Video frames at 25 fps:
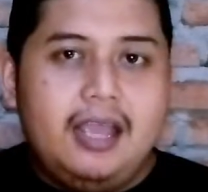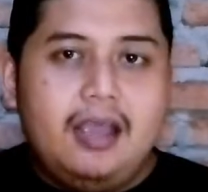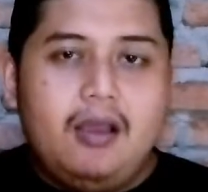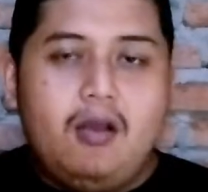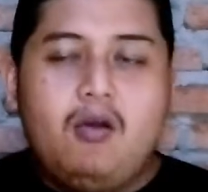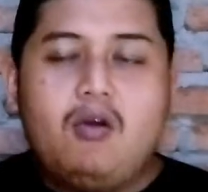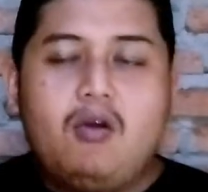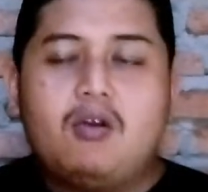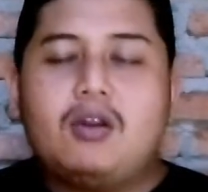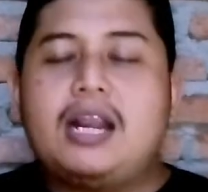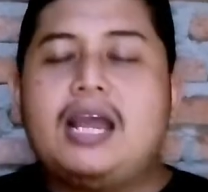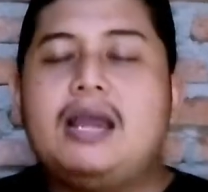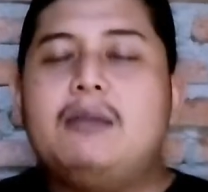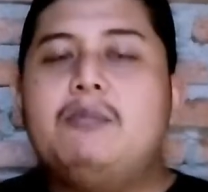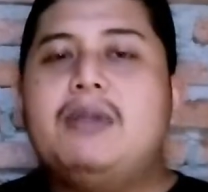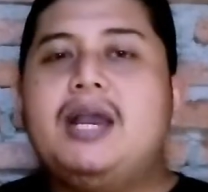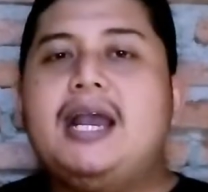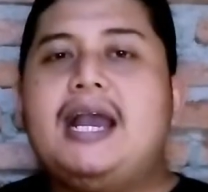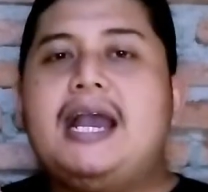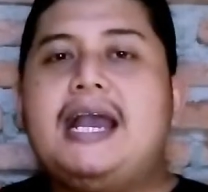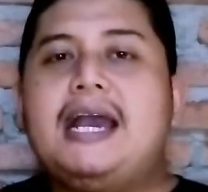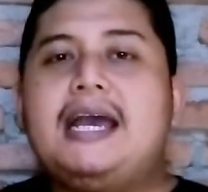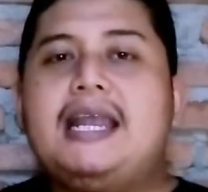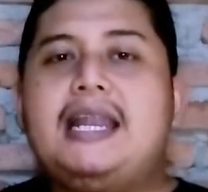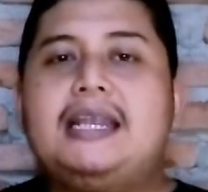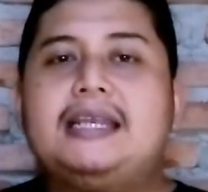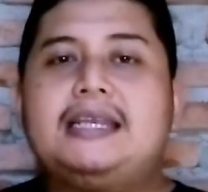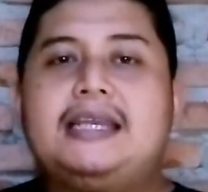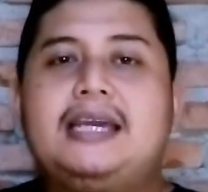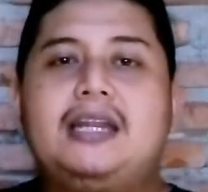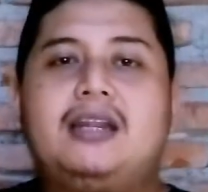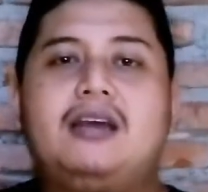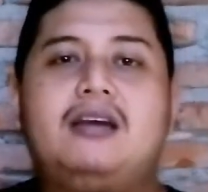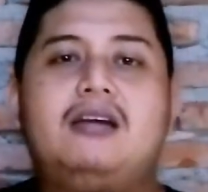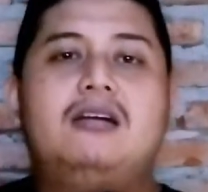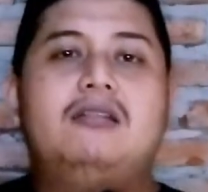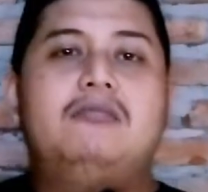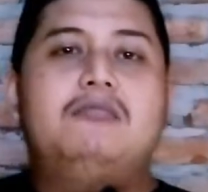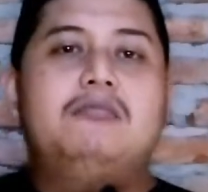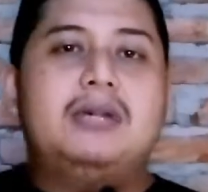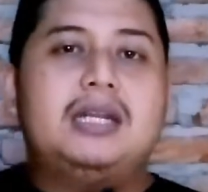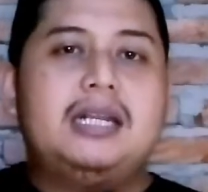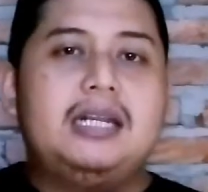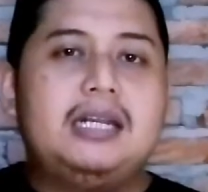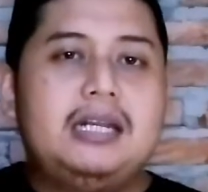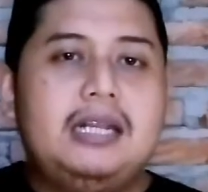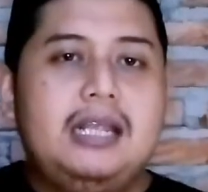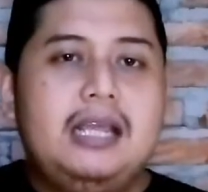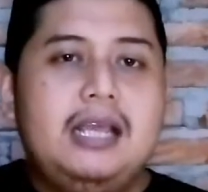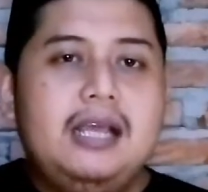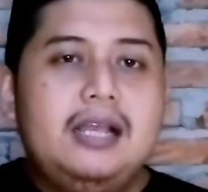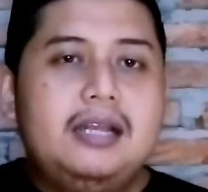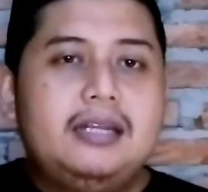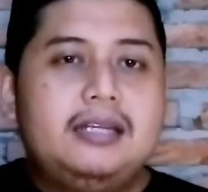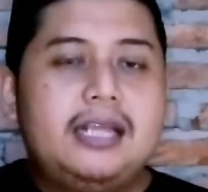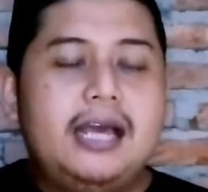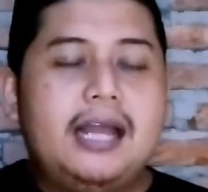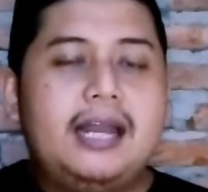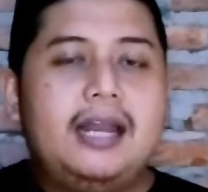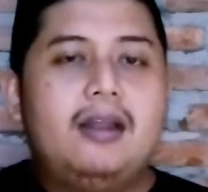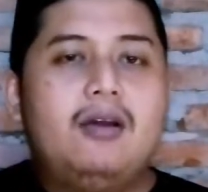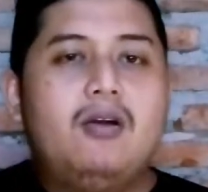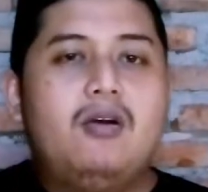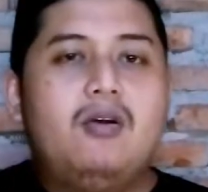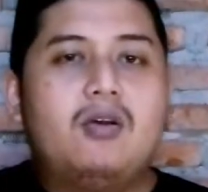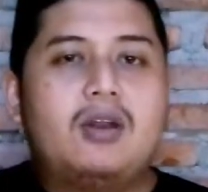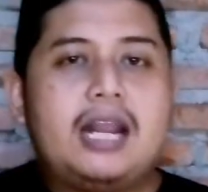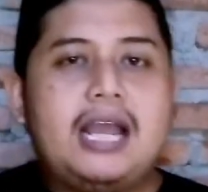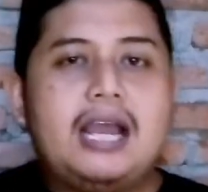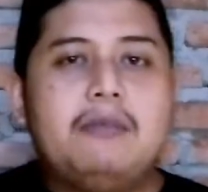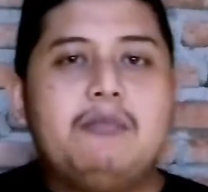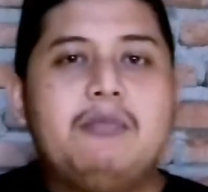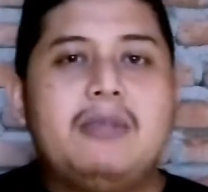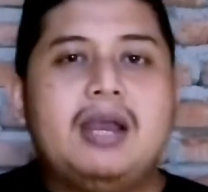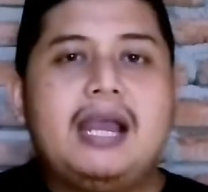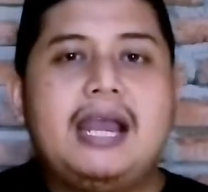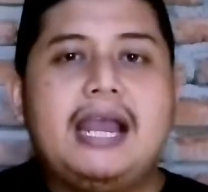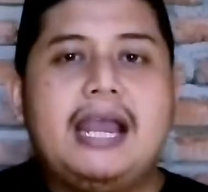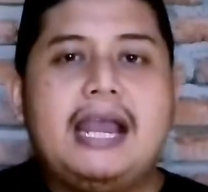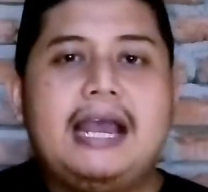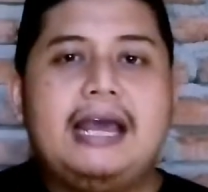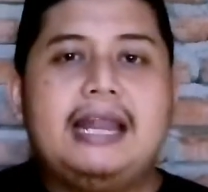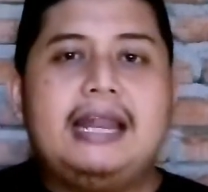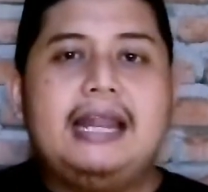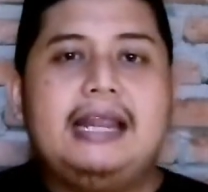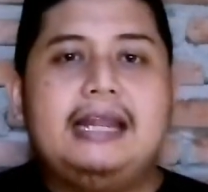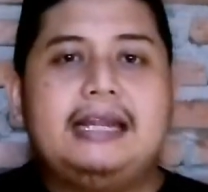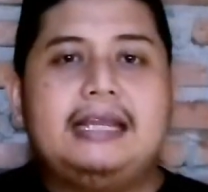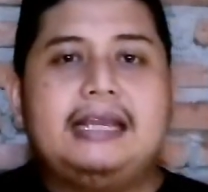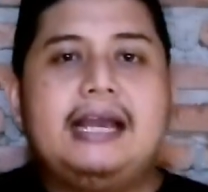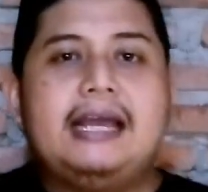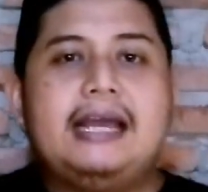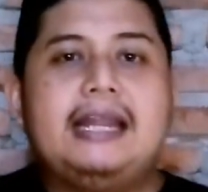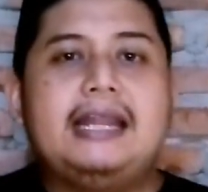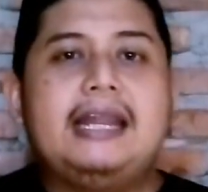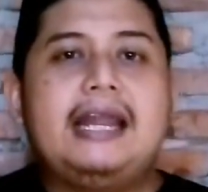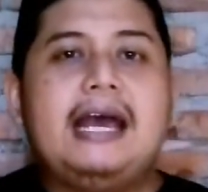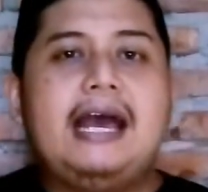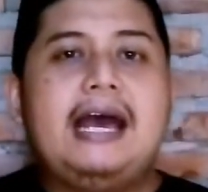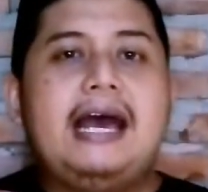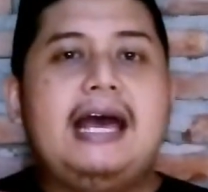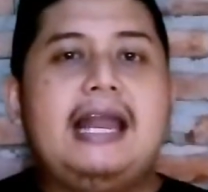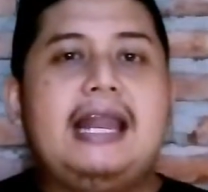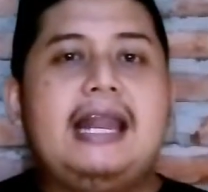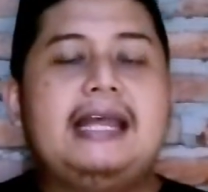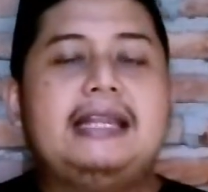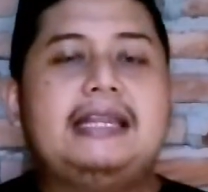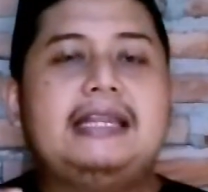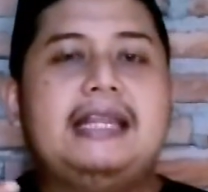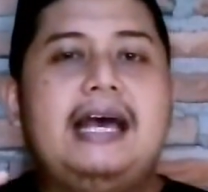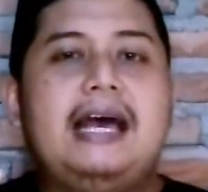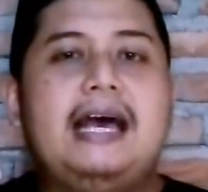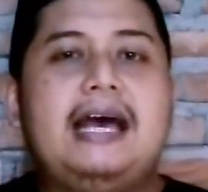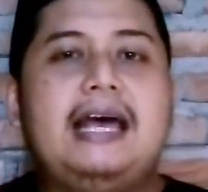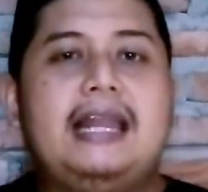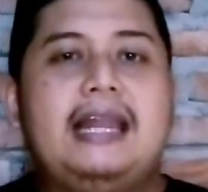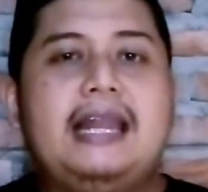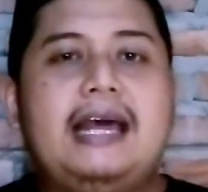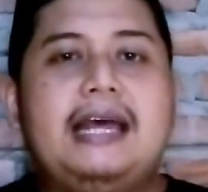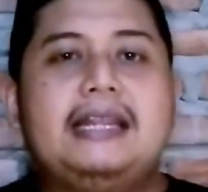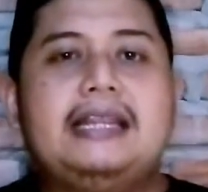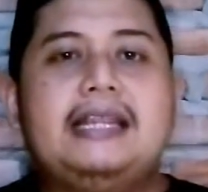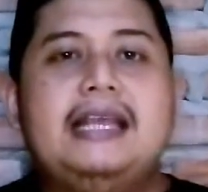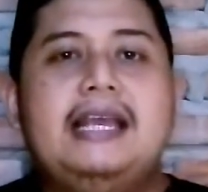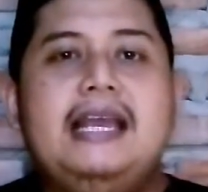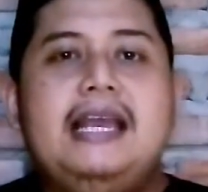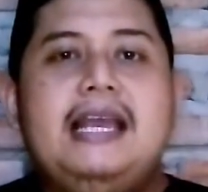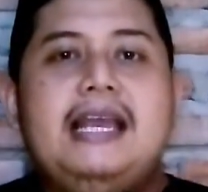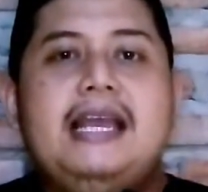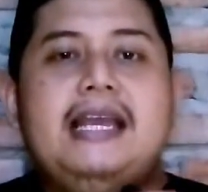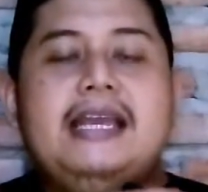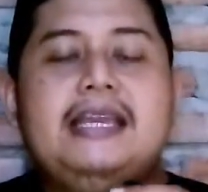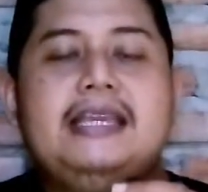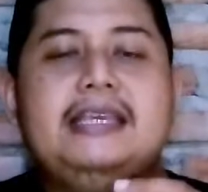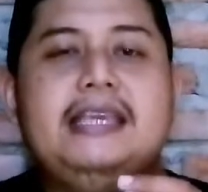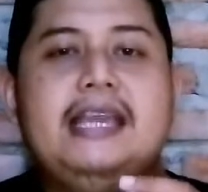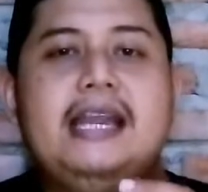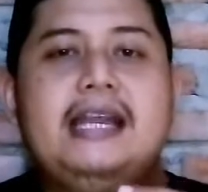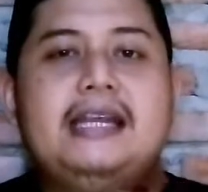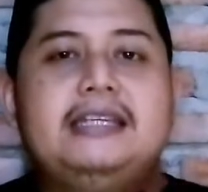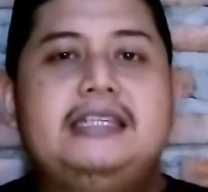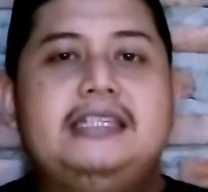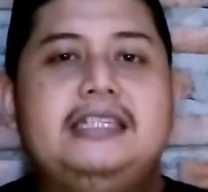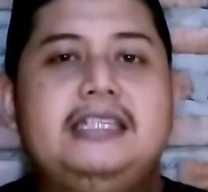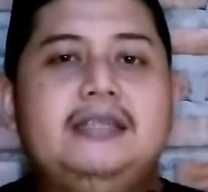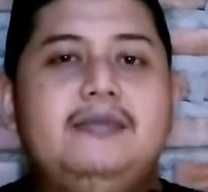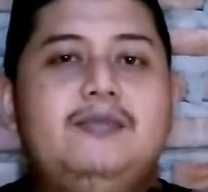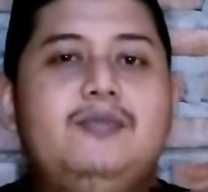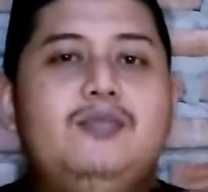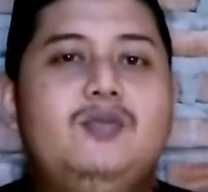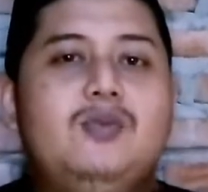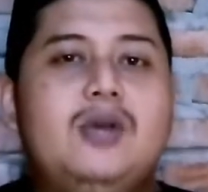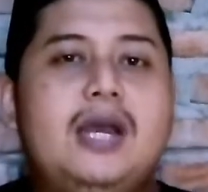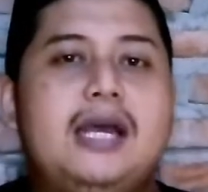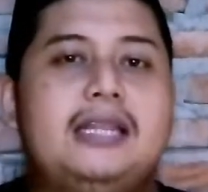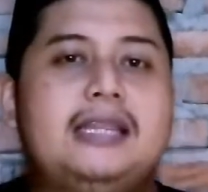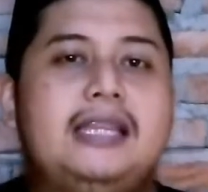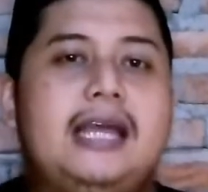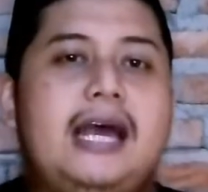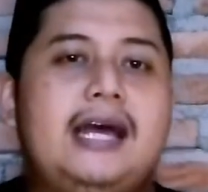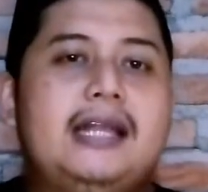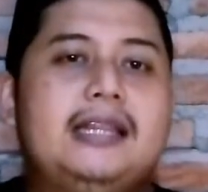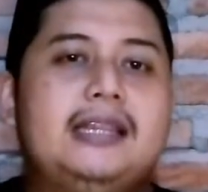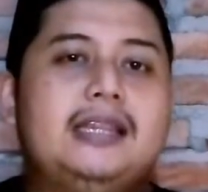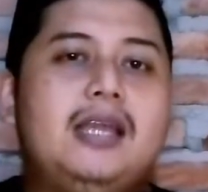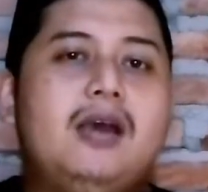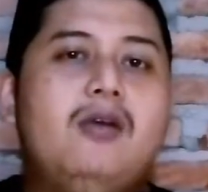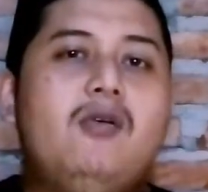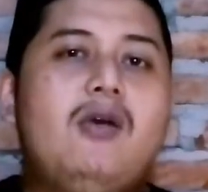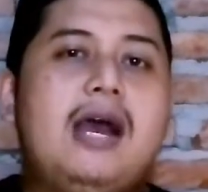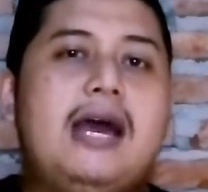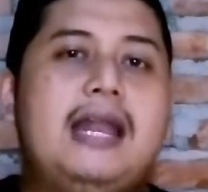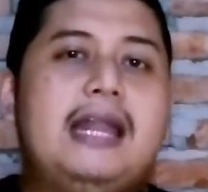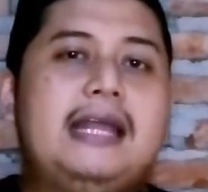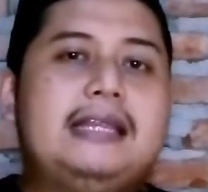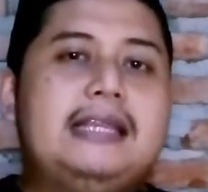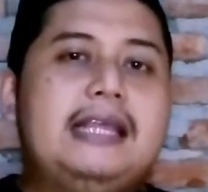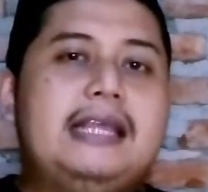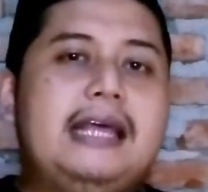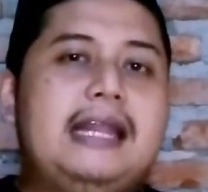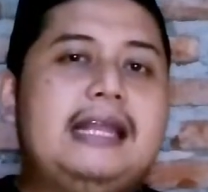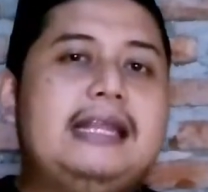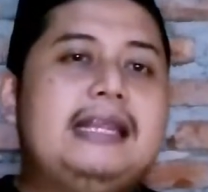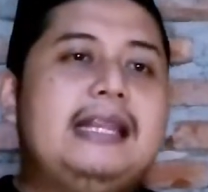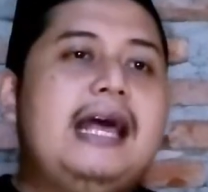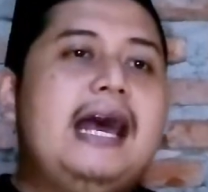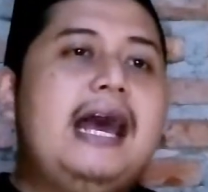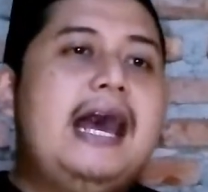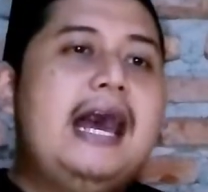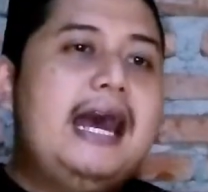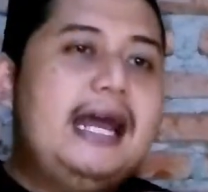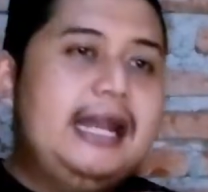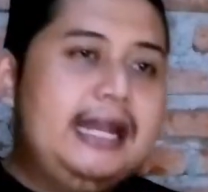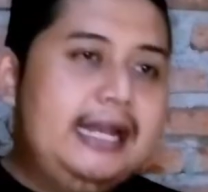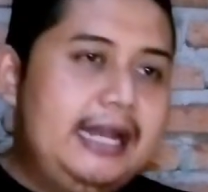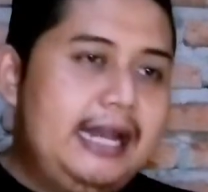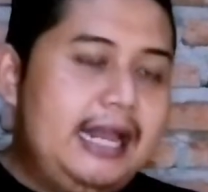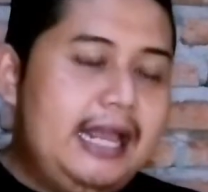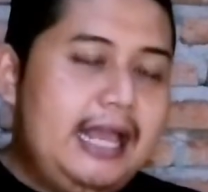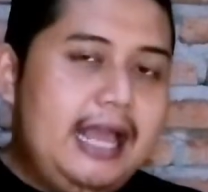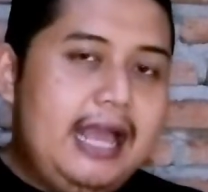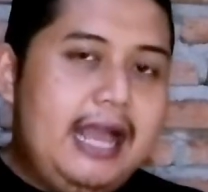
orang menghalalkan khomer, dan orang menghalalkan alat-alat yang dibuat atau alat-alat lahan.